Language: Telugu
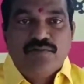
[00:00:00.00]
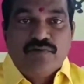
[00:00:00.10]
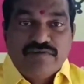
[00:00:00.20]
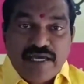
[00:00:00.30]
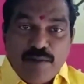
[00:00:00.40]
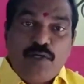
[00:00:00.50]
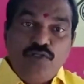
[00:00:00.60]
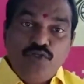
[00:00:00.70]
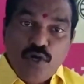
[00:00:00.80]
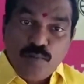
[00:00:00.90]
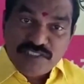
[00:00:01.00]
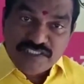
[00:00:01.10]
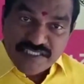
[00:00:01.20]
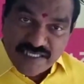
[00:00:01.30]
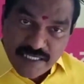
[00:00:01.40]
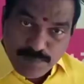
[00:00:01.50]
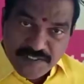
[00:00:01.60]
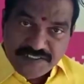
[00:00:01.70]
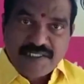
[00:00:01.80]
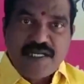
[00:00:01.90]
ఒకవేళ బందోబస్తు
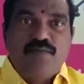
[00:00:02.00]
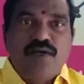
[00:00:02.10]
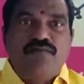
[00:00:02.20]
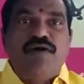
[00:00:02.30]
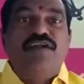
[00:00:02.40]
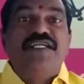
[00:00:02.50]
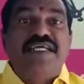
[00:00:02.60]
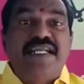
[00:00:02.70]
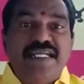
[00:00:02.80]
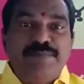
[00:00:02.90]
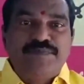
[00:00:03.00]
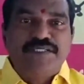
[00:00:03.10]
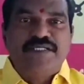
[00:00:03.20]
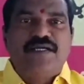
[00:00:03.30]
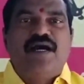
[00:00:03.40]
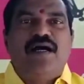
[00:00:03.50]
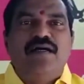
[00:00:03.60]
కల్పించినా కూడా వాళ్ళు నిర్లిప్తంగా